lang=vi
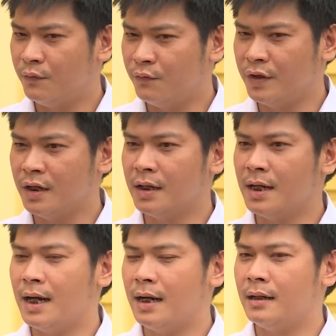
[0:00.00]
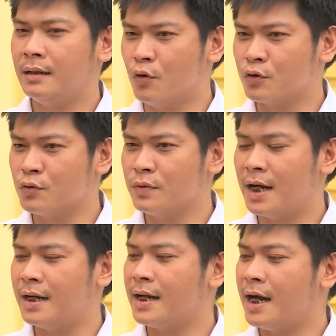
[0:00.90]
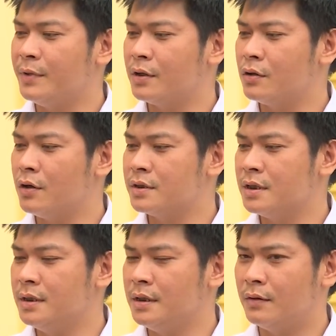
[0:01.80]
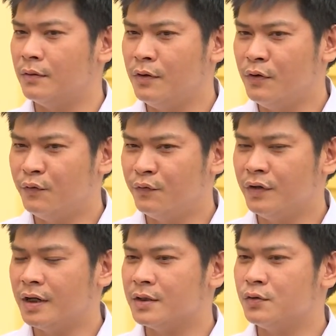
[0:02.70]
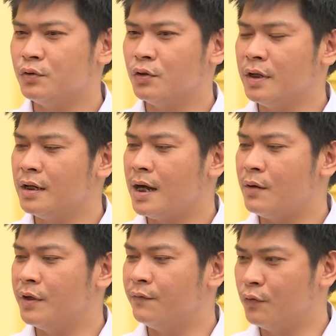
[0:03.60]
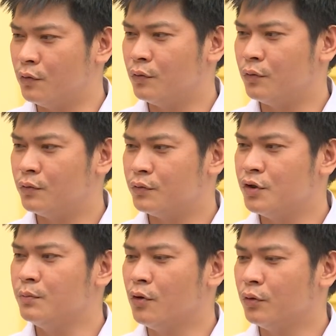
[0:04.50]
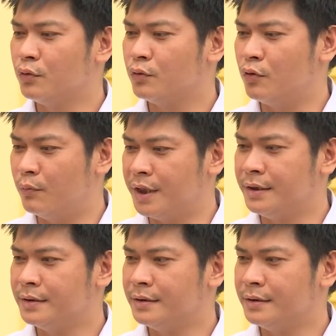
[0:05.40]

vừa là bổ sung lại cái mà các con chưa hiểu, vừa là chúng tôi nâng cao nghiệp vụ chuyên môn của mình.